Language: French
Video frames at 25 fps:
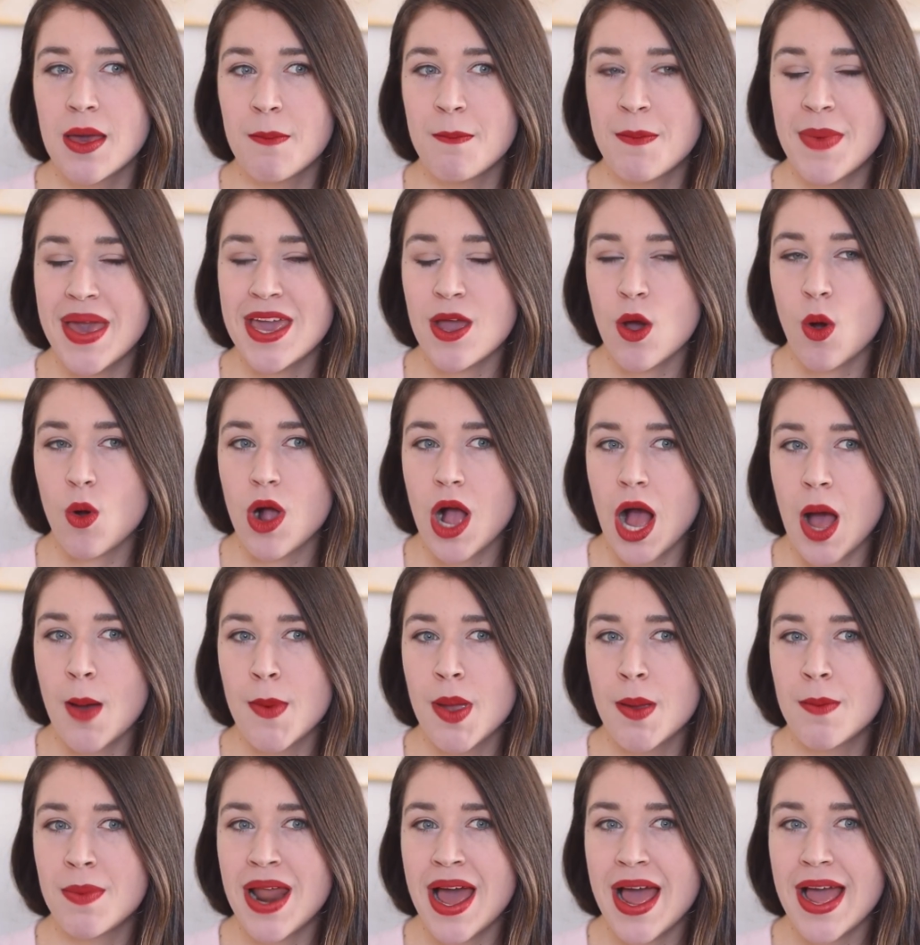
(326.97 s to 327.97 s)
mais ils ont quand
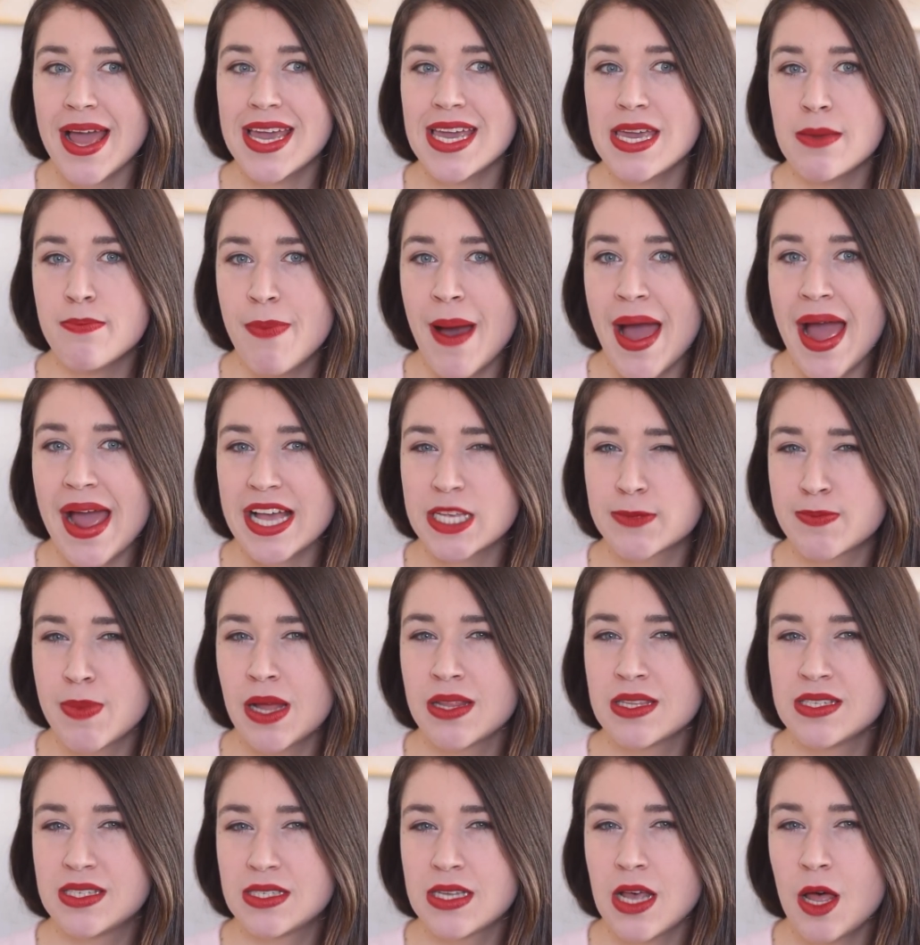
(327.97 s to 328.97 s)
même là, hyper
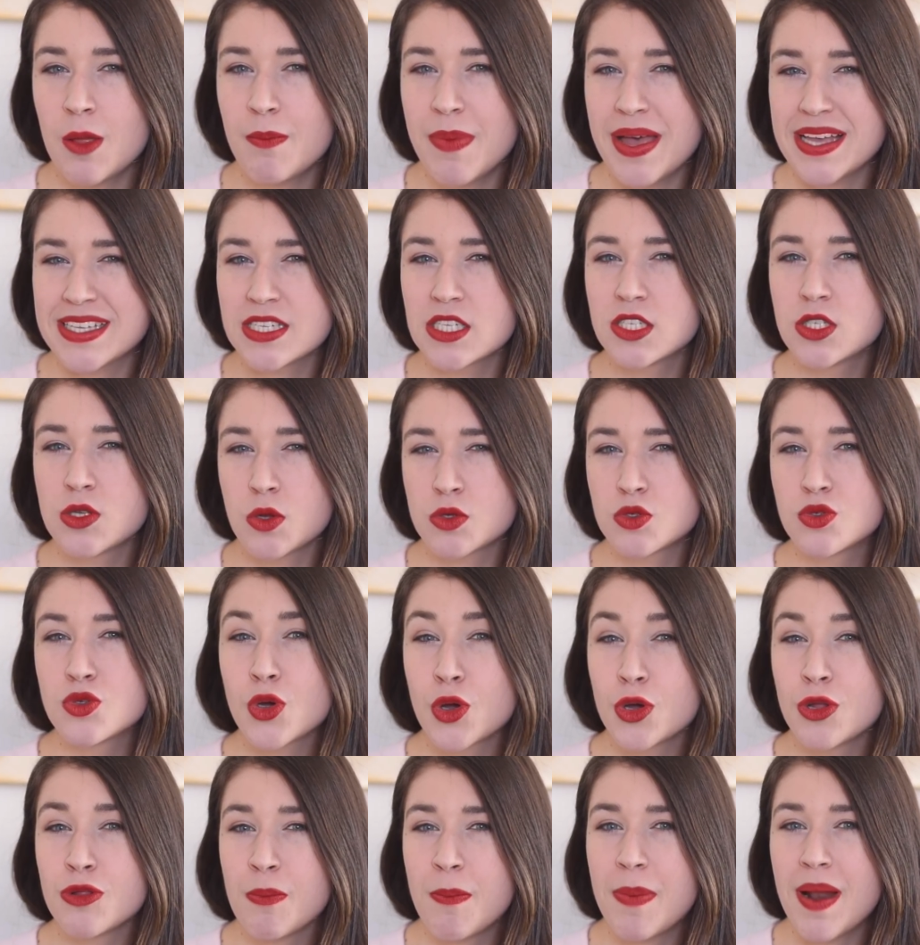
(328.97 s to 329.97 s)
resplendissants parce qu'ils sont
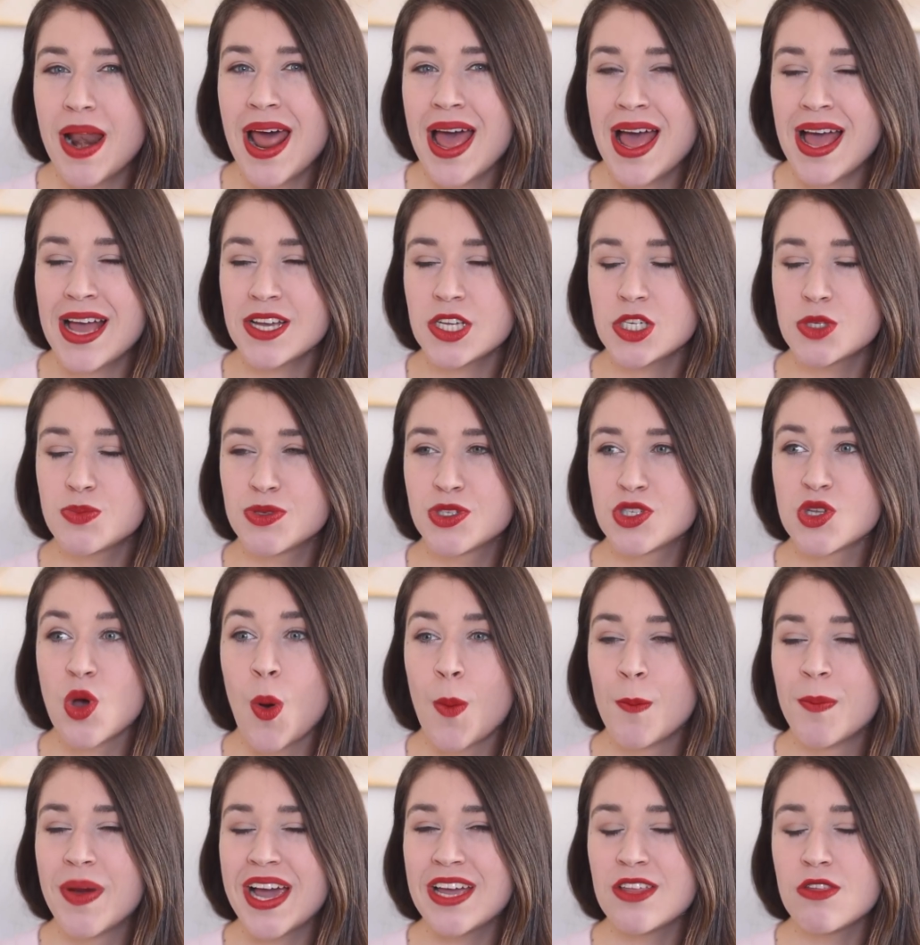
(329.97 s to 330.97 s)
sur une plage, puis
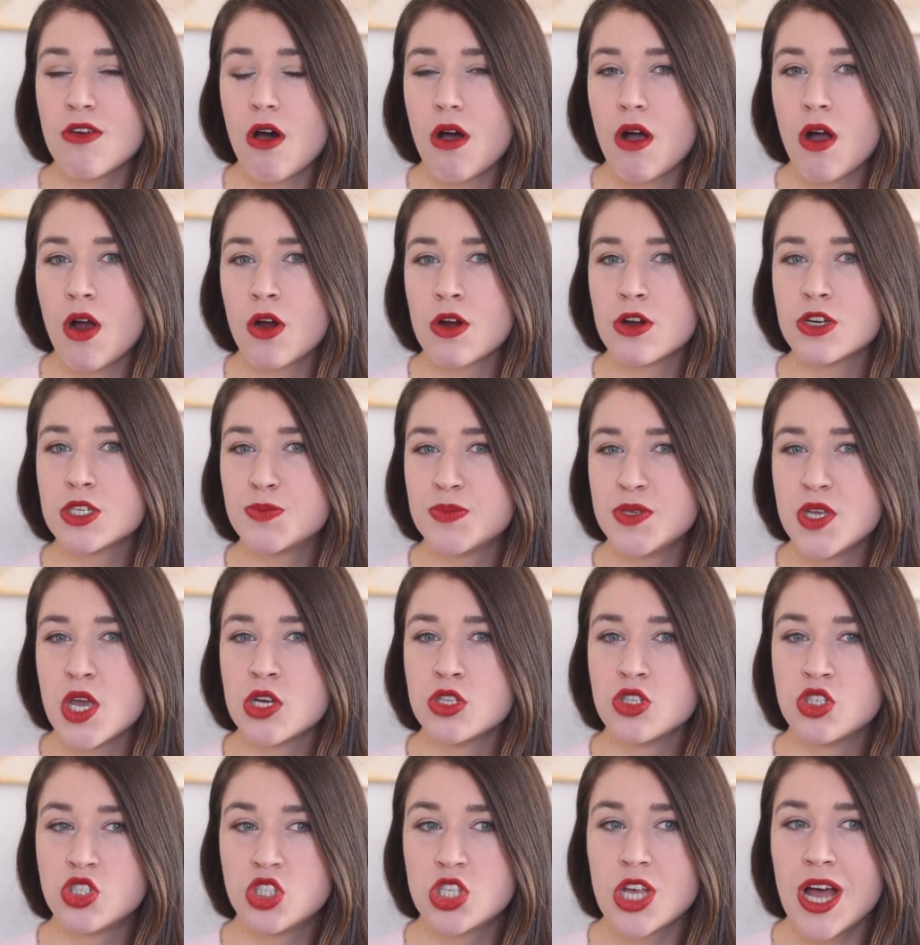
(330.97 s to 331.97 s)
sont bien heureuses, puis il y
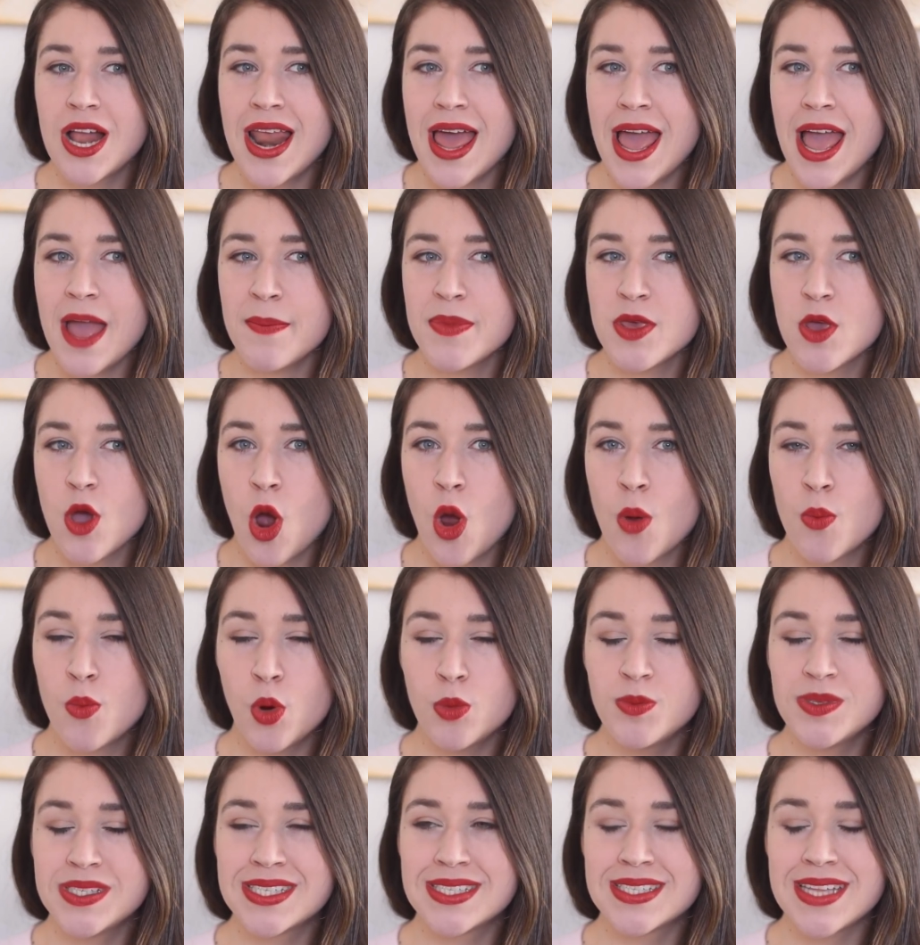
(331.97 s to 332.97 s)
a du soleil, puis il y a un
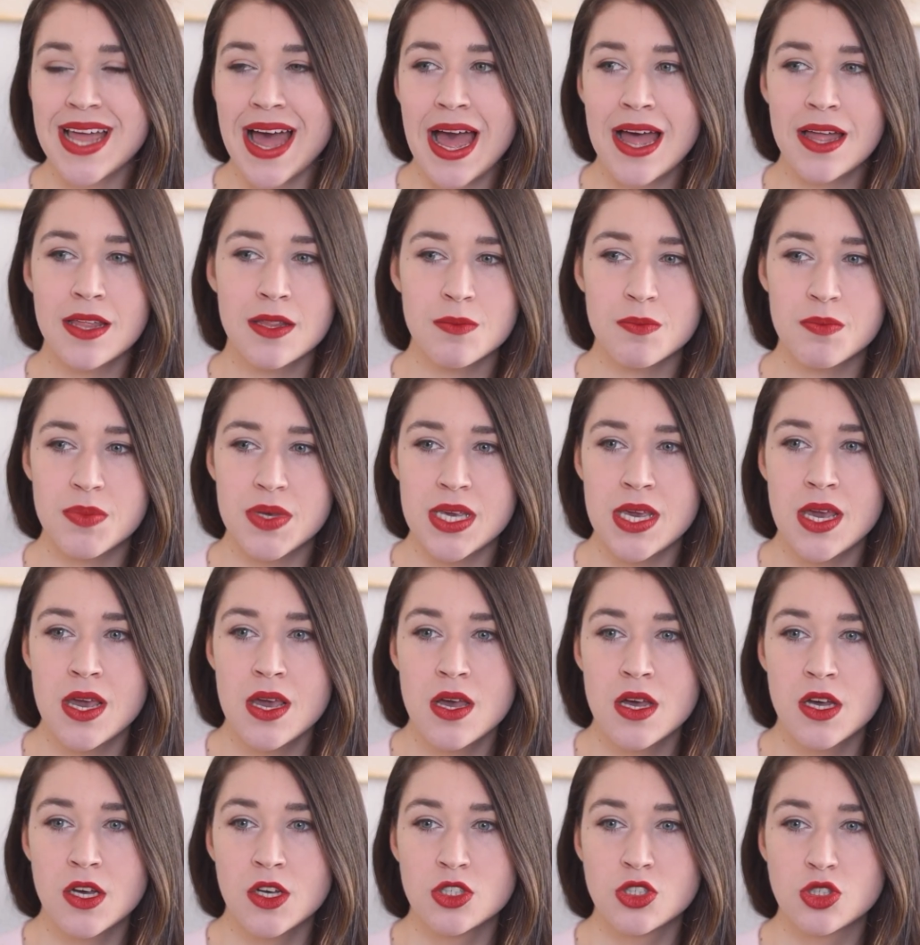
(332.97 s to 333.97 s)
beau petit tan, puis
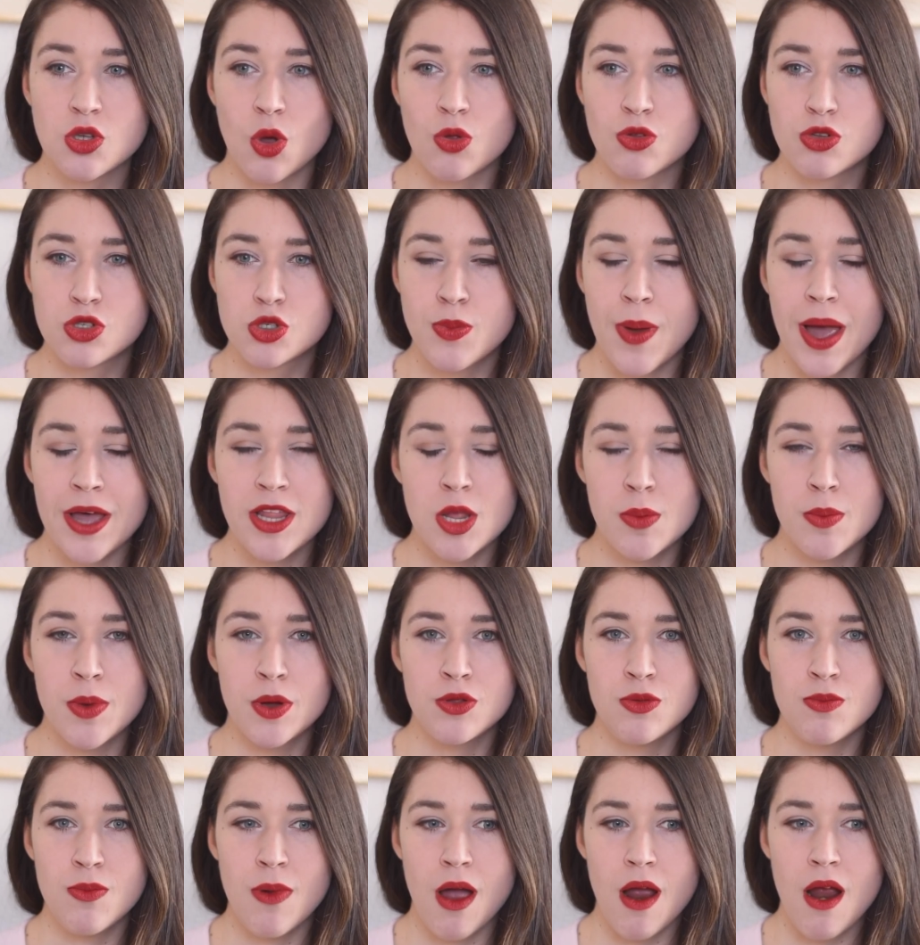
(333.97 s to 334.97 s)
ils sont super de
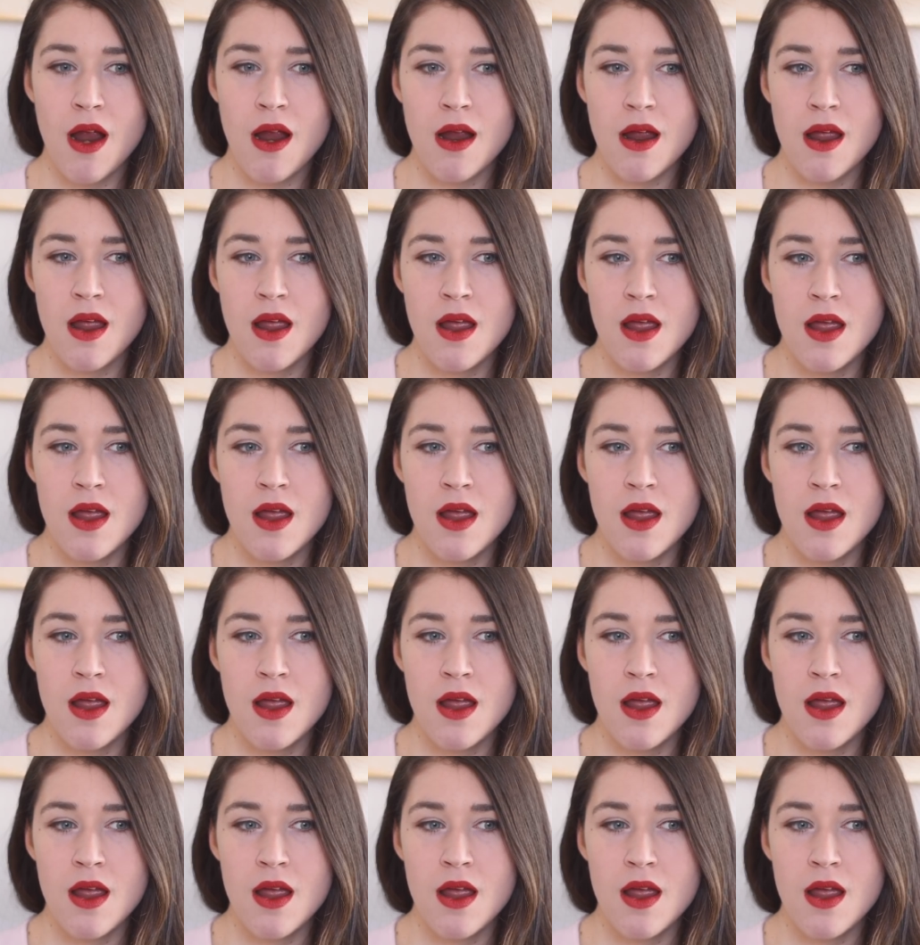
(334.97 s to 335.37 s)
bonne humeur.